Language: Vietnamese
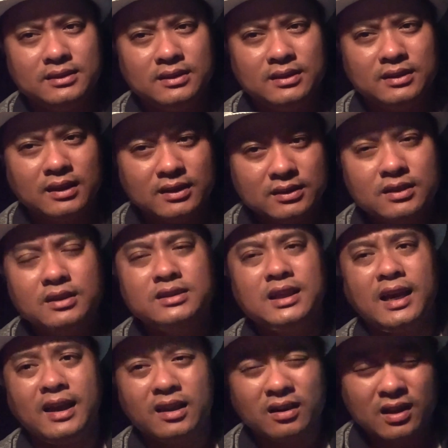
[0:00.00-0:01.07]
từ sửa
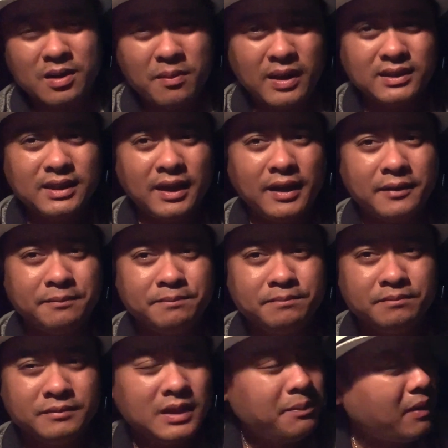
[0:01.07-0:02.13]
xe cho tới bán xe
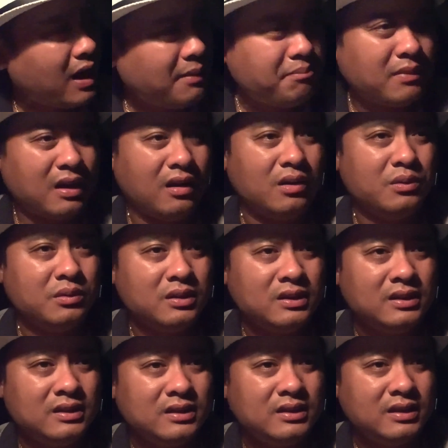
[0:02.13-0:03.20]
giúp hết mình luôn
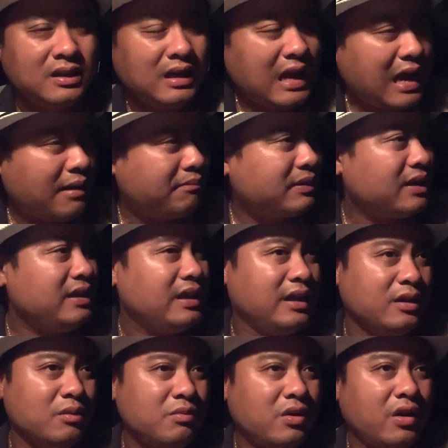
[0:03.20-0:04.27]
làm cái gì
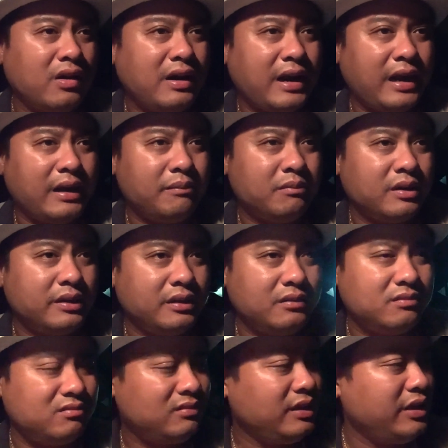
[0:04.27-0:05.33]
cũng rõ ràng mà
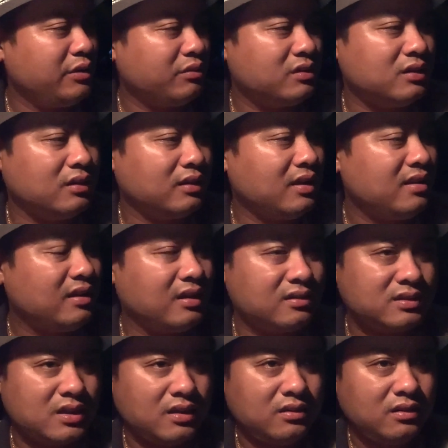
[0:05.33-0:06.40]
nhiều người thì thực
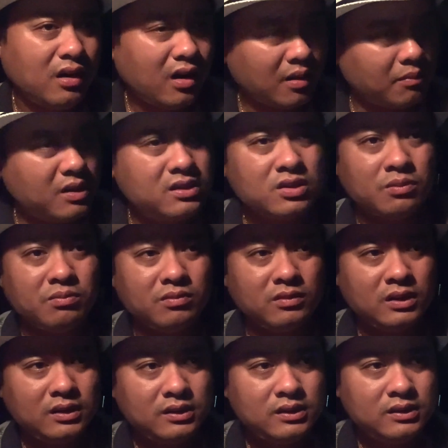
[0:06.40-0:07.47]
sự rất là bức xúc
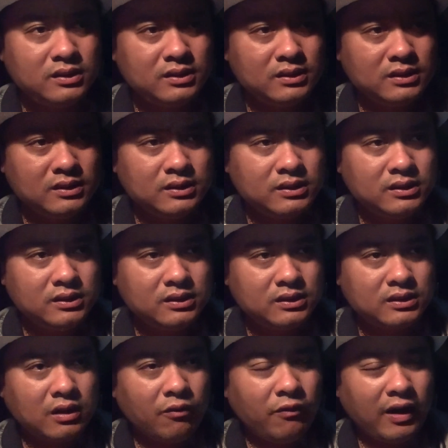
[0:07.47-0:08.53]

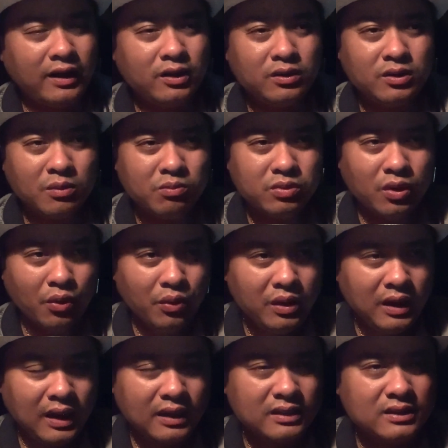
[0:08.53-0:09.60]
không phải chúng tôi
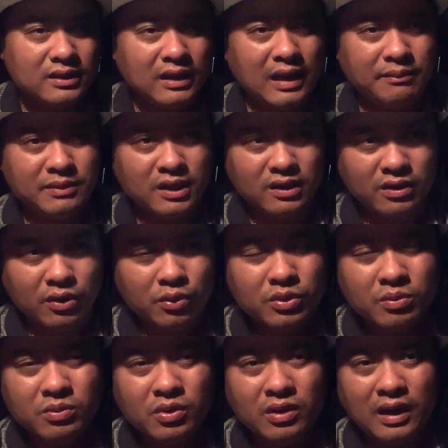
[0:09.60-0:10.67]
là người làm dịch vụ
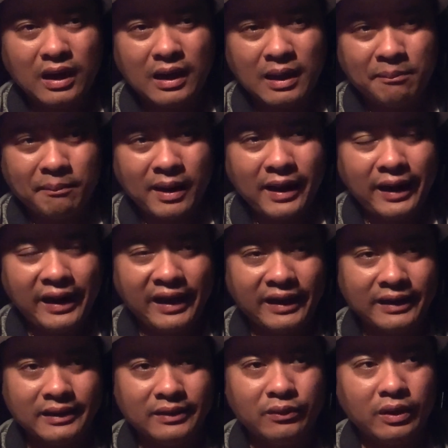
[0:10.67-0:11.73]
chúng tôi là làm bán
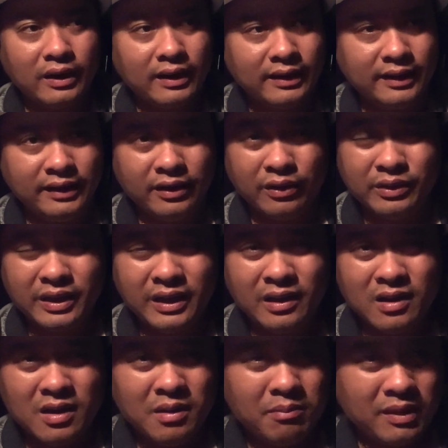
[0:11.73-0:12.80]
hàng hoặc là này nọ kia
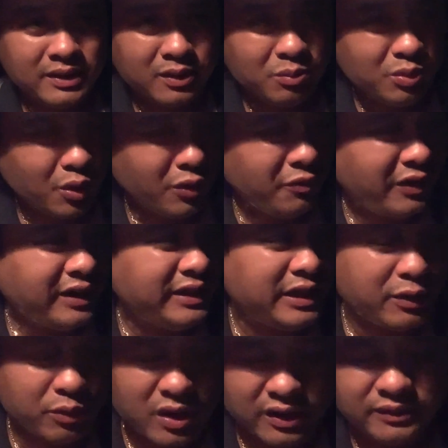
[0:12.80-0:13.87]
mà chúng tôi phải
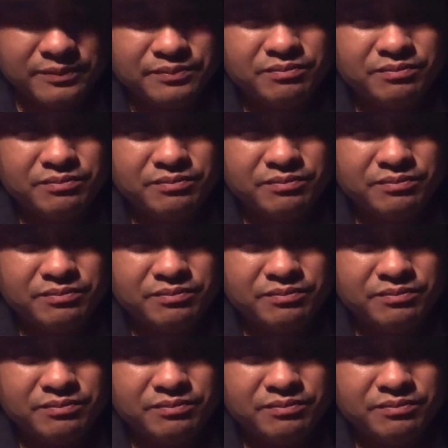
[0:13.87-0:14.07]
chịu đựng